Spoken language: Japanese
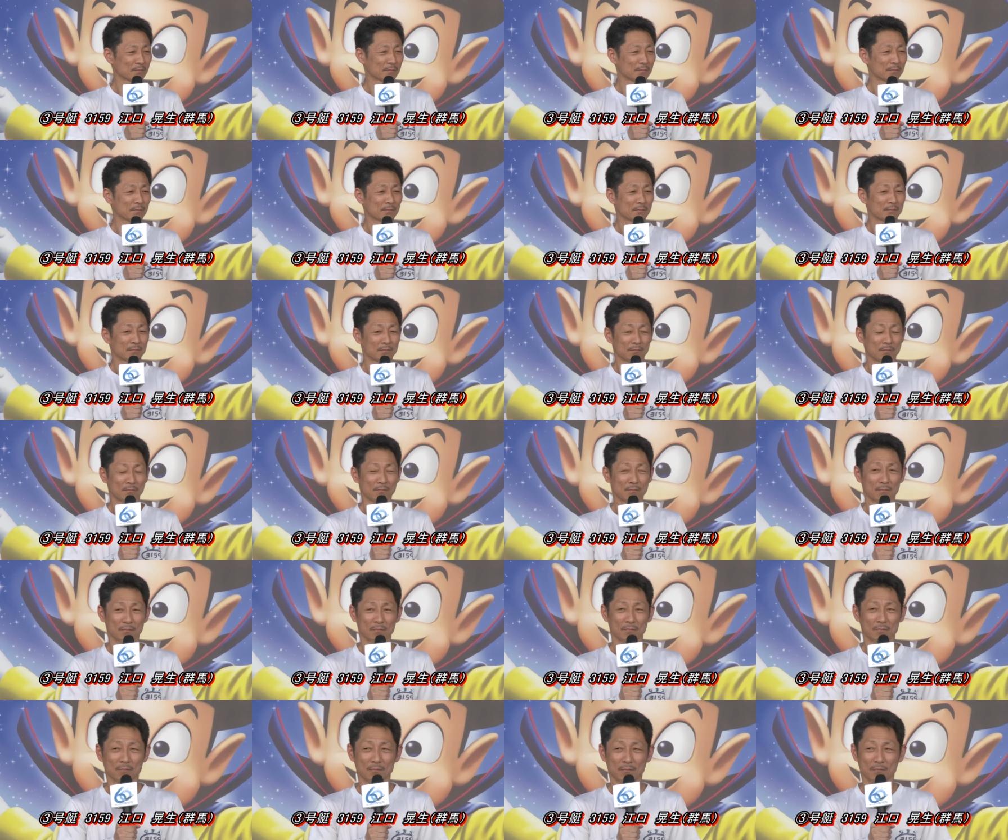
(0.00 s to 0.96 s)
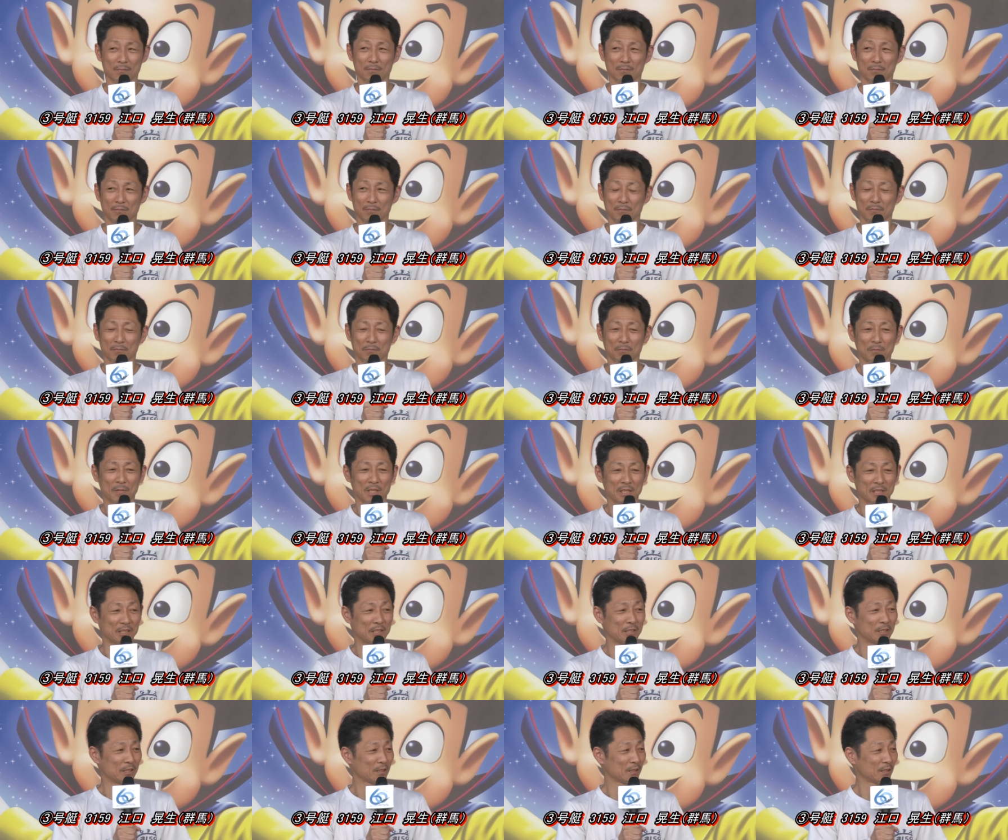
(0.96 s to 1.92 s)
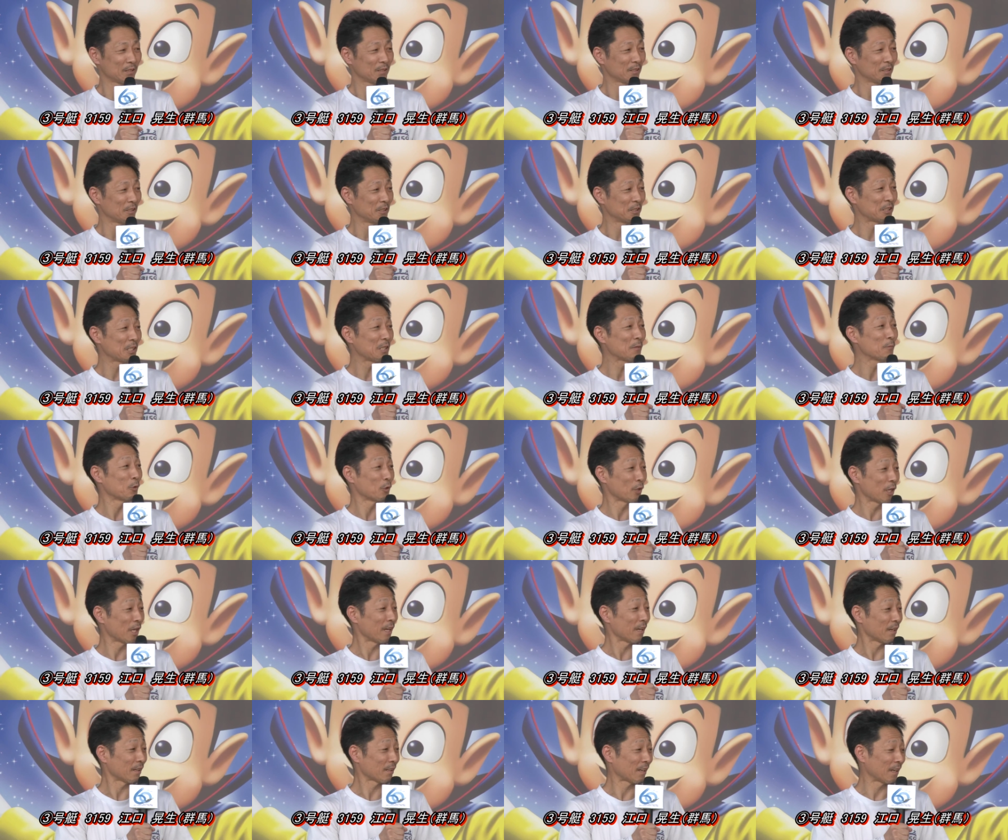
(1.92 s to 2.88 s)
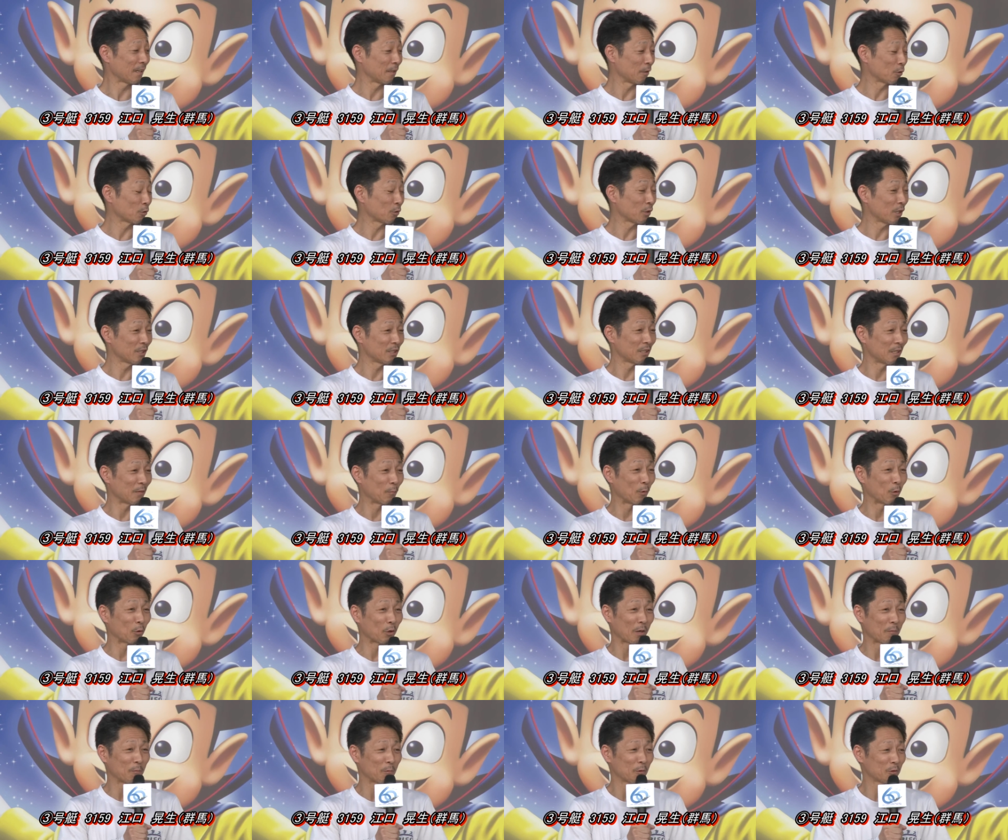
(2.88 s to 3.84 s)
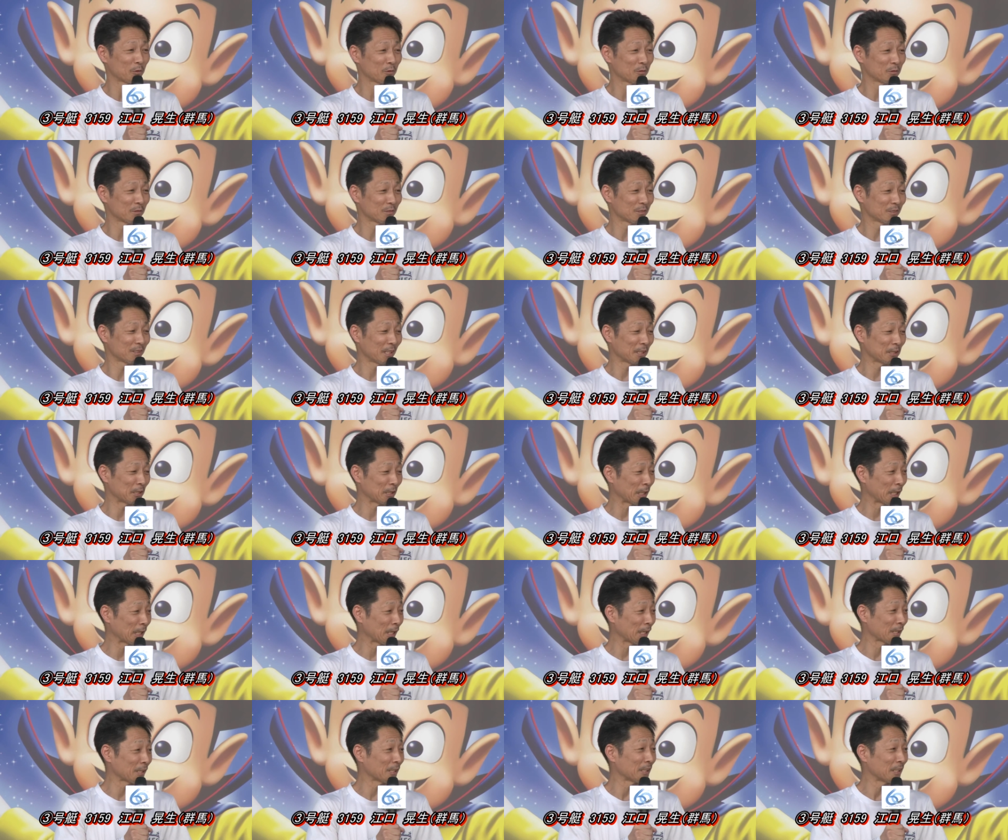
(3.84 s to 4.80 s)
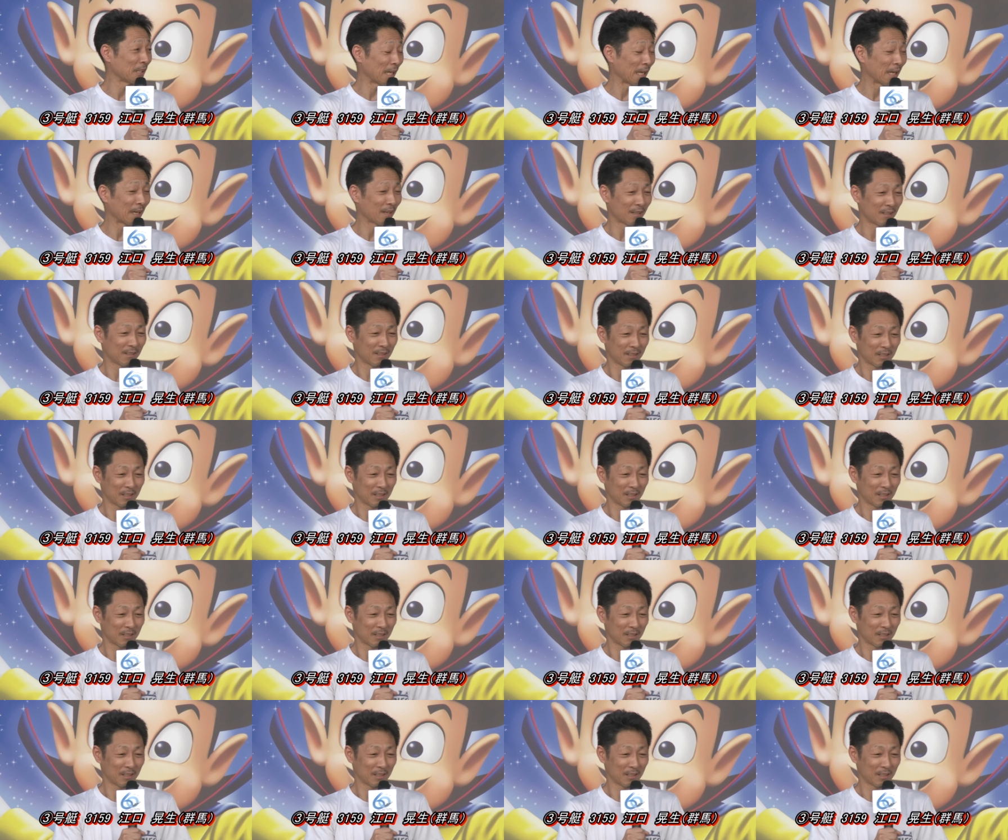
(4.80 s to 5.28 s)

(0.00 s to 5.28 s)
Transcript: 切り替わったりとかっていうこともありますか、まあ、行ってもね兼六園でポケモンやってただけで